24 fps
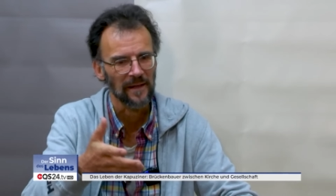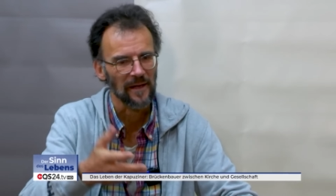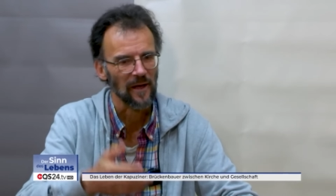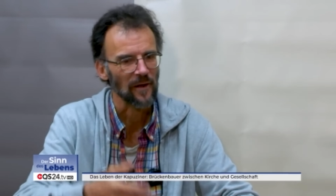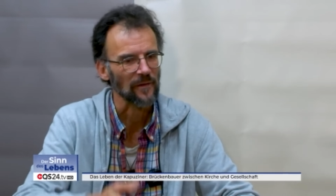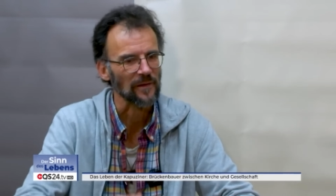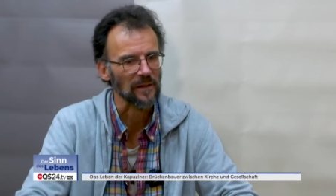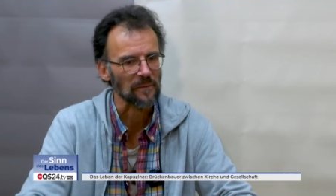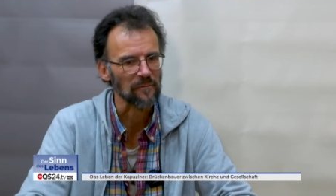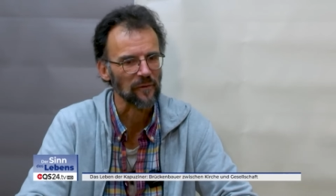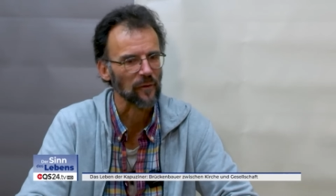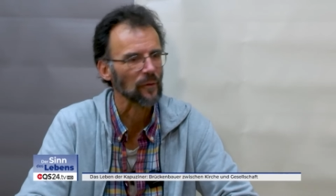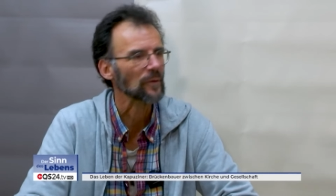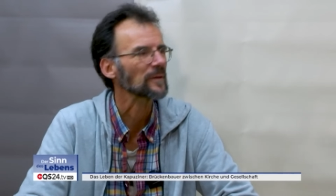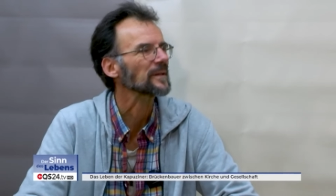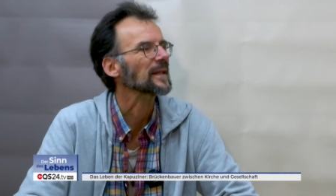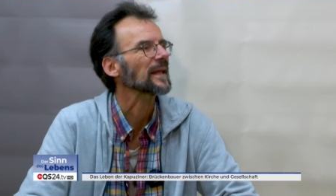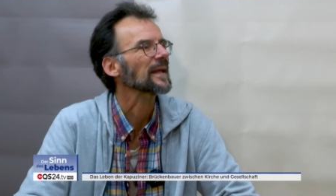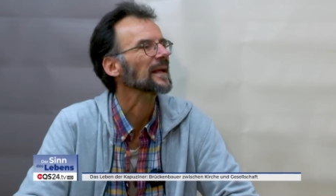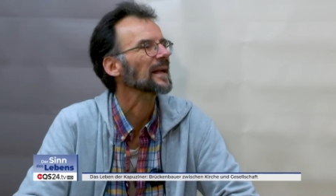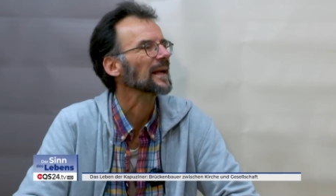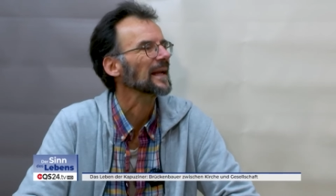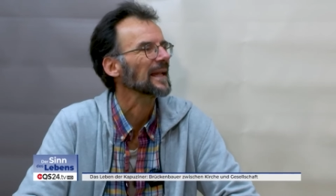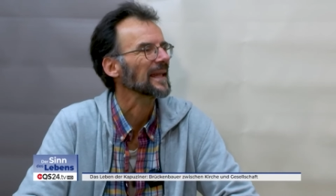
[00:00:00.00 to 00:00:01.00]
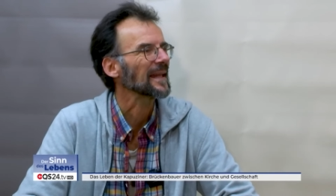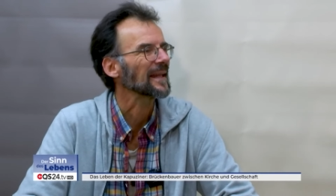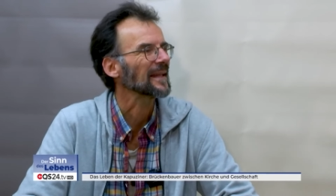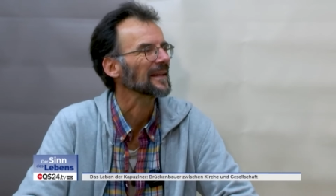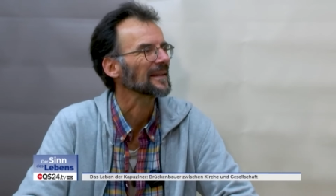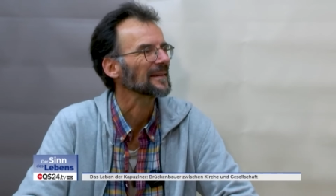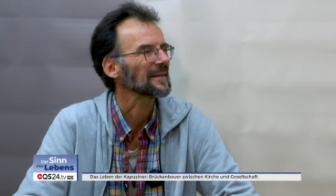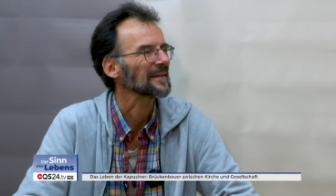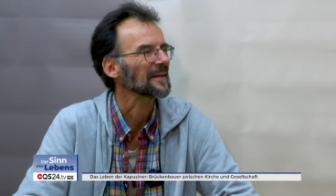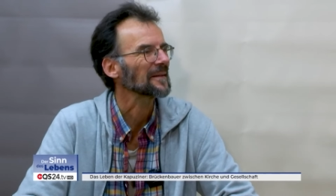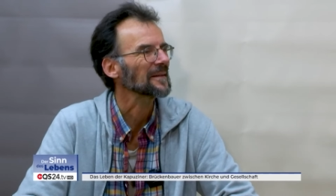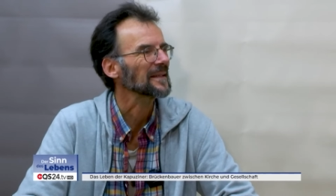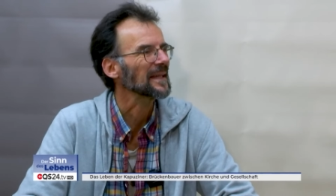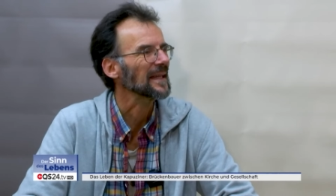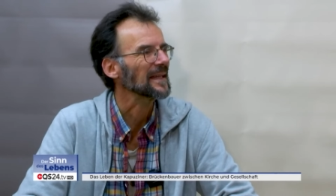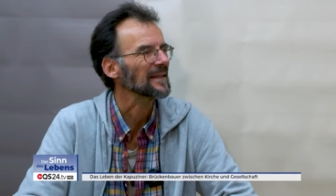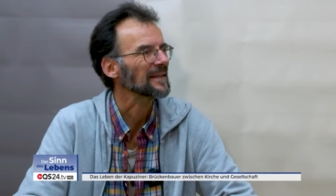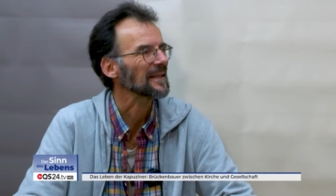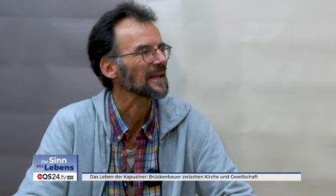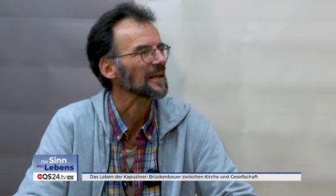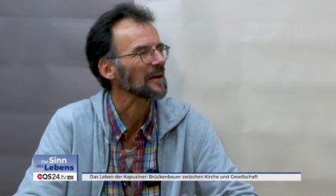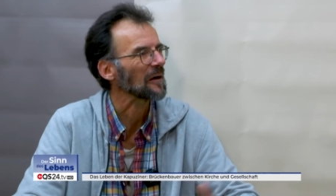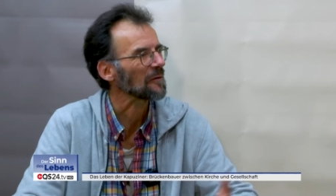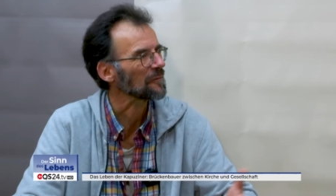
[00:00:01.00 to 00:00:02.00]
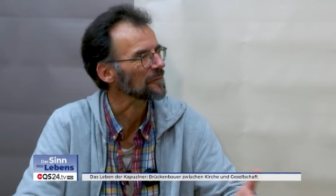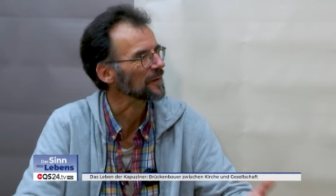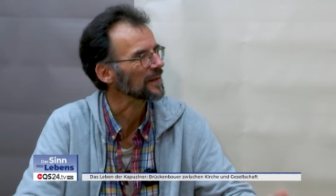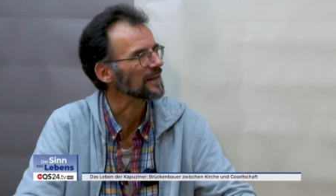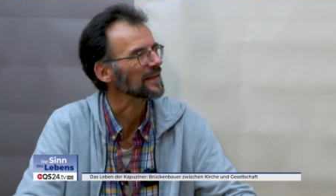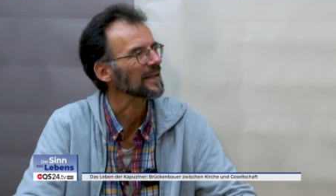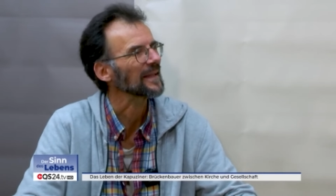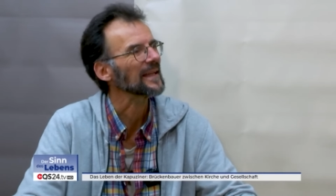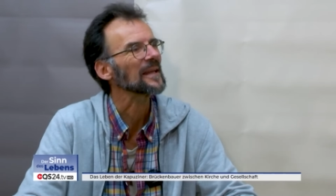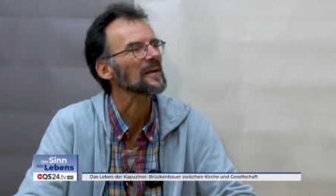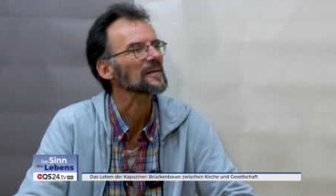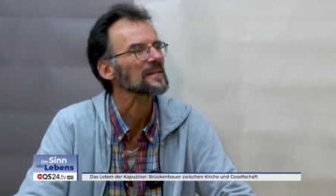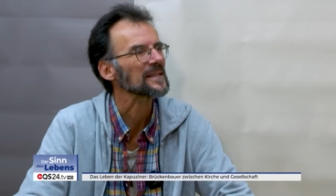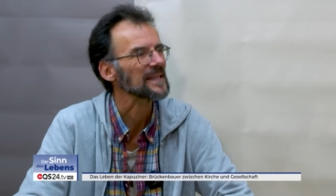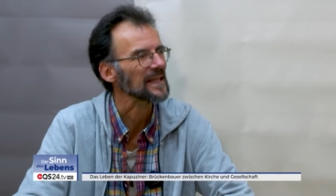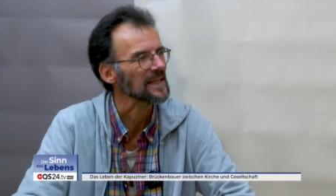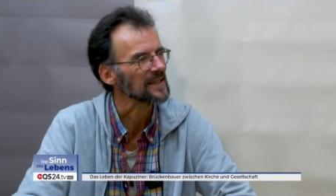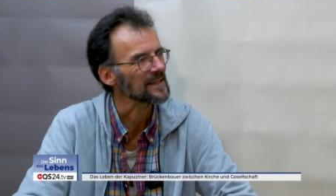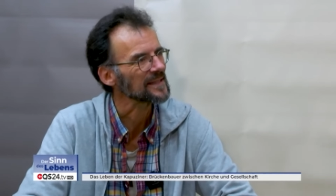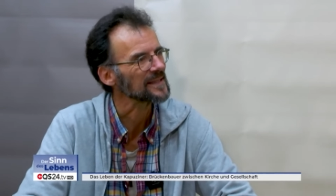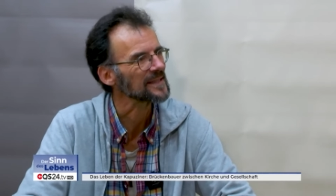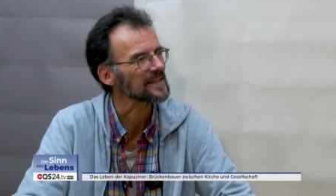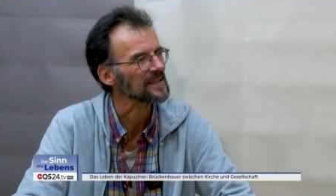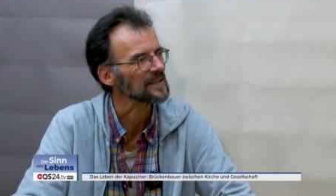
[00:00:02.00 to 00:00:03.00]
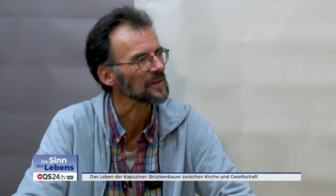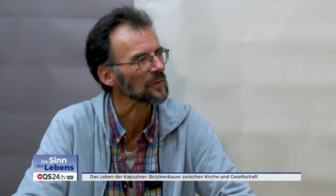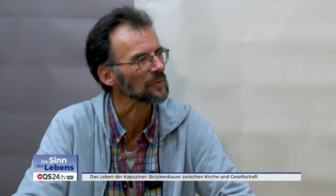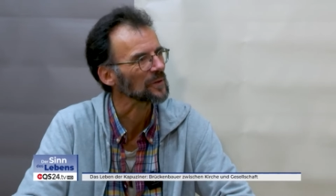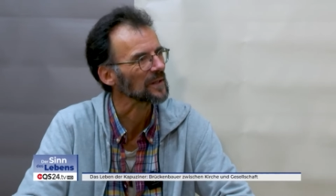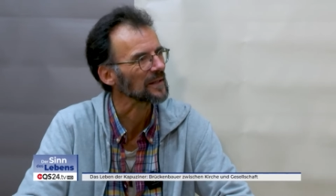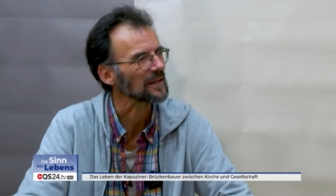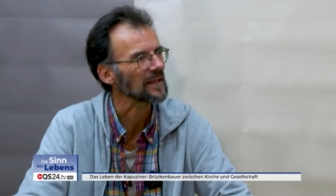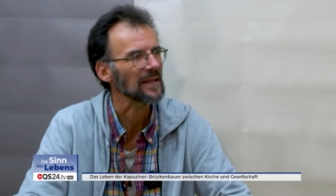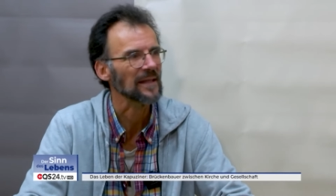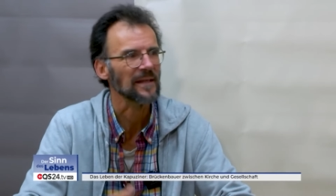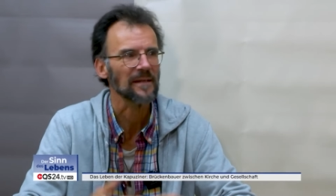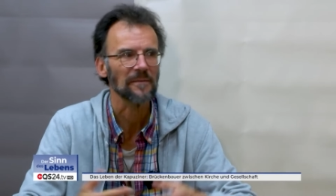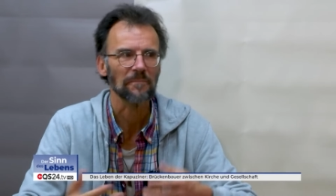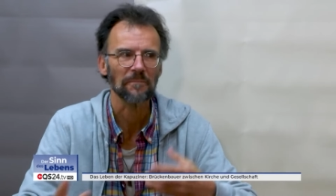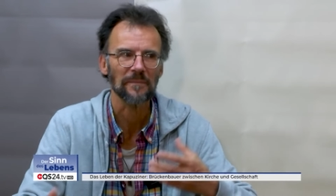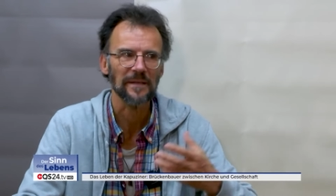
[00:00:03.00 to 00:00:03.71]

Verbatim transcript: an der Pforte klingeln, die in die Cafeteria sitzen oder die